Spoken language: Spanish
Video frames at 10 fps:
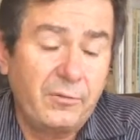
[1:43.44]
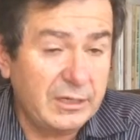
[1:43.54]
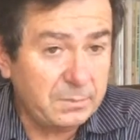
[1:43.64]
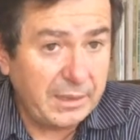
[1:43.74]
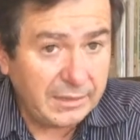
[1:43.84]

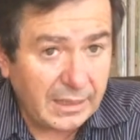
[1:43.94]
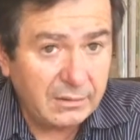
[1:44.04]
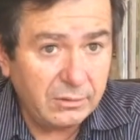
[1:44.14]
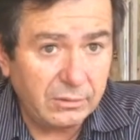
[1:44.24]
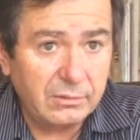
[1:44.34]

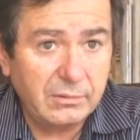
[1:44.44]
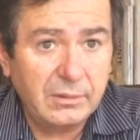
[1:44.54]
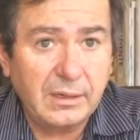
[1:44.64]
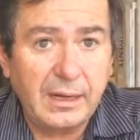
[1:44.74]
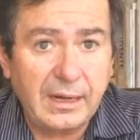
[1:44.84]
respetando
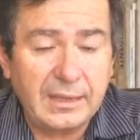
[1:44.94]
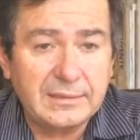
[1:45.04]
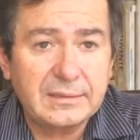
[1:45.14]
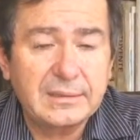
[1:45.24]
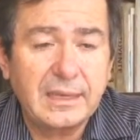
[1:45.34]

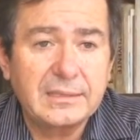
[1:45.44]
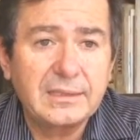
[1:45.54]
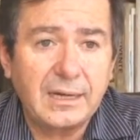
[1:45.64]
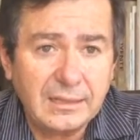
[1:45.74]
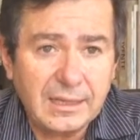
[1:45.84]
las
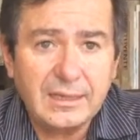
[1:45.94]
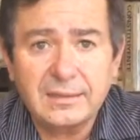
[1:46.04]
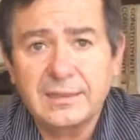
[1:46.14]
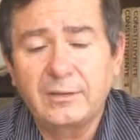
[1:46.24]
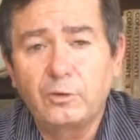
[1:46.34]

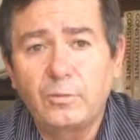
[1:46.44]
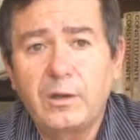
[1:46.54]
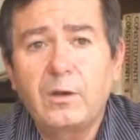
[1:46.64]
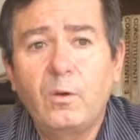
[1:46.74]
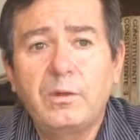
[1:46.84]
estrategias que
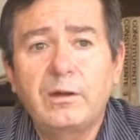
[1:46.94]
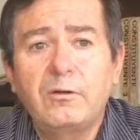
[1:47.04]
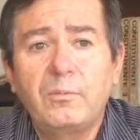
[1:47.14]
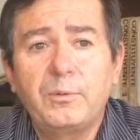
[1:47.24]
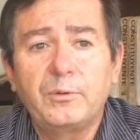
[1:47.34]
tomó el
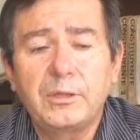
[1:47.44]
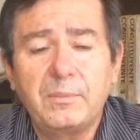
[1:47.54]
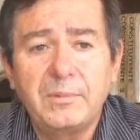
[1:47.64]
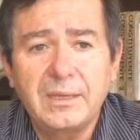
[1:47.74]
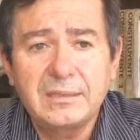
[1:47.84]
gobierno, pero
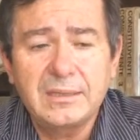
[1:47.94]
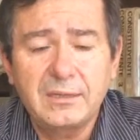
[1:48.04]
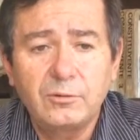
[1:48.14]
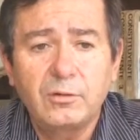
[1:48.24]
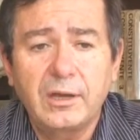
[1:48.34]
también
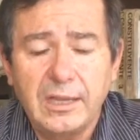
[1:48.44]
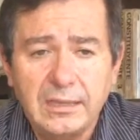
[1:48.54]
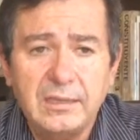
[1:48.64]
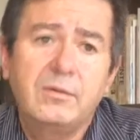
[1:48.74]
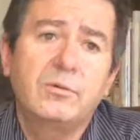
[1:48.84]
siendo
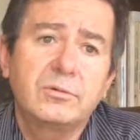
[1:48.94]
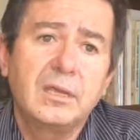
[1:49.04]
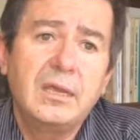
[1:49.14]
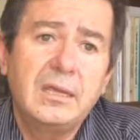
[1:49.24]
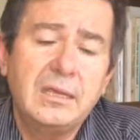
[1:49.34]
críticos
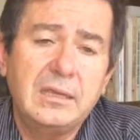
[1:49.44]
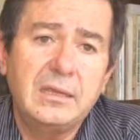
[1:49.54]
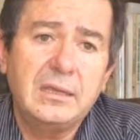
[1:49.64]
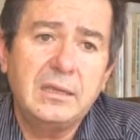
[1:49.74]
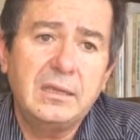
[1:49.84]

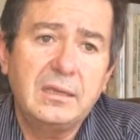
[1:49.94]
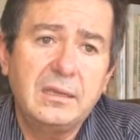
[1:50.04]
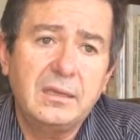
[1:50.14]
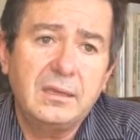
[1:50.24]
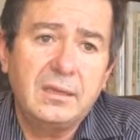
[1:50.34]
y,
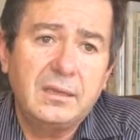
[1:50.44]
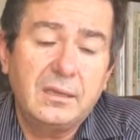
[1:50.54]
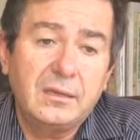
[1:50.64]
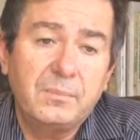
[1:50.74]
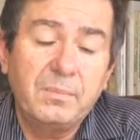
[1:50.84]

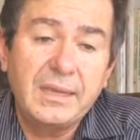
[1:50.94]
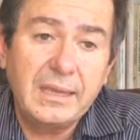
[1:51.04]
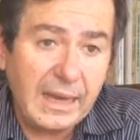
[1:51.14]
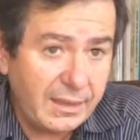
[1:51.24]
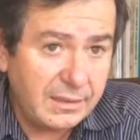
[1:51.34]
y
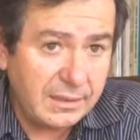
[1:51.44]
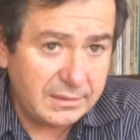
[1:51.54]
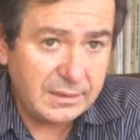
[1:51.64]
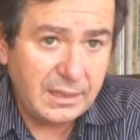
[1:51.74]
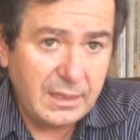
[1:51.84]

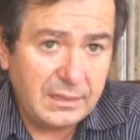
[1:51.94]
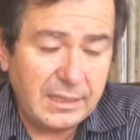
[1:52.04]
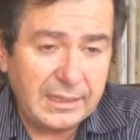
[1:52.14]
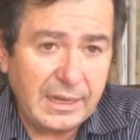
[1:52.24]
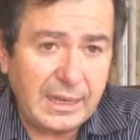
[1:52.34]
vigilantes
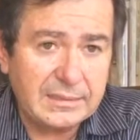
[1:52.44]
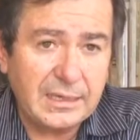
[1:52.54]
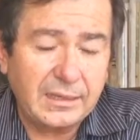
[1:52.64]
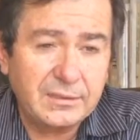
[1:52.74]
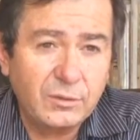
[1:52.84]
de que
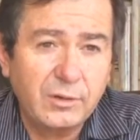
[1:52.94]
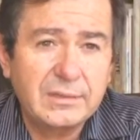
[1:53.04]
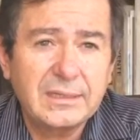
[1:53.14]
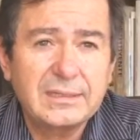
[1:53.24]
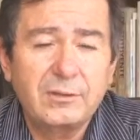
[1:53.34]
las
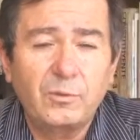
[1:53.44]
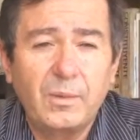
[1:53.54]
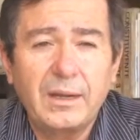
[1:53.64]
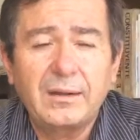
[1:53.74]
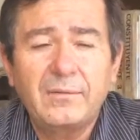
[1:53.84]
acciones que se
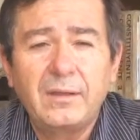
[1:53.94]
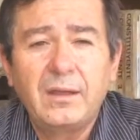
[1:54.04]
tomaran